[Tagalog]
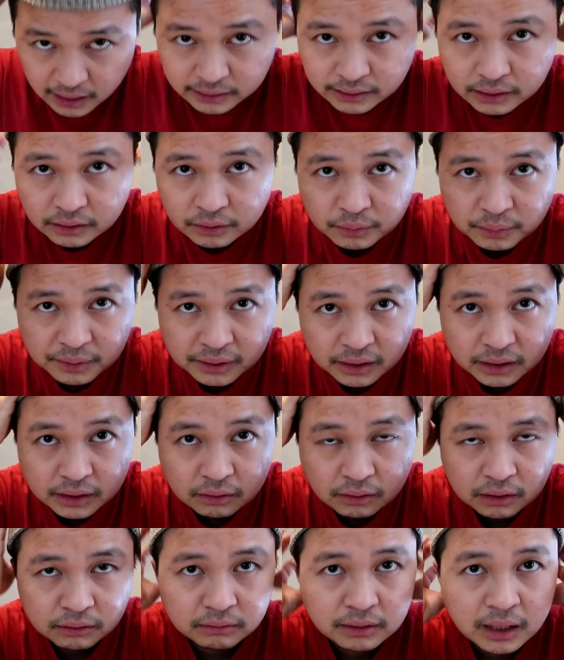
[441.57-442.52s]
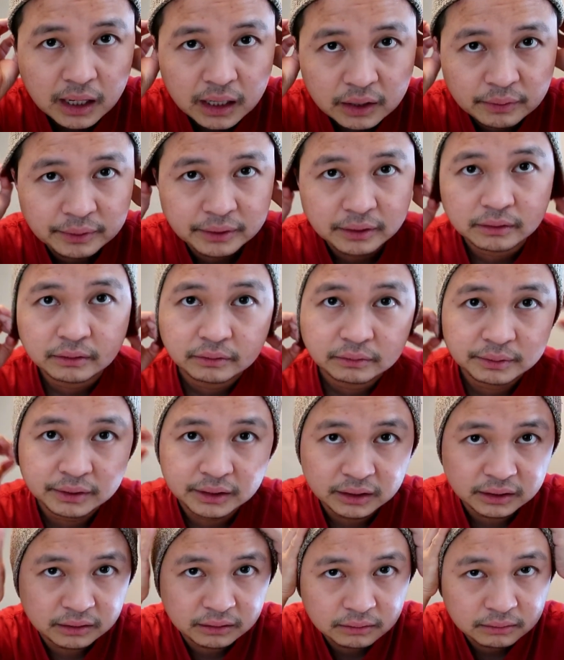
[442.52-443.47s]
acne ko eh. Hindi ko na gagawin ko
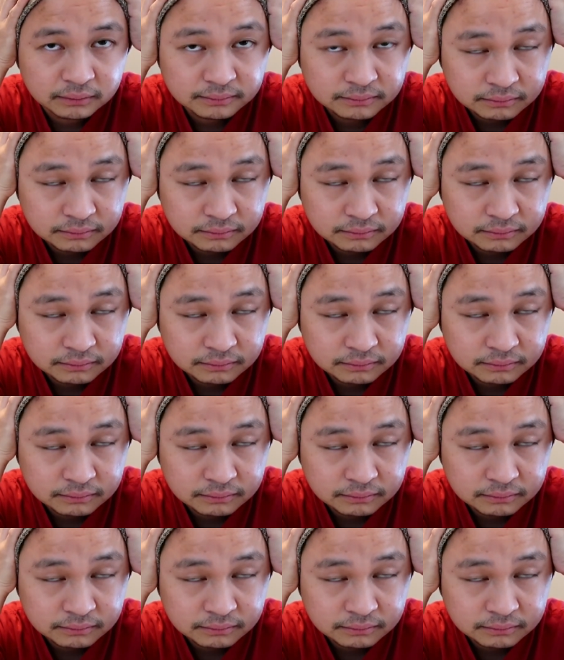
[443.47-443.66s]
eh.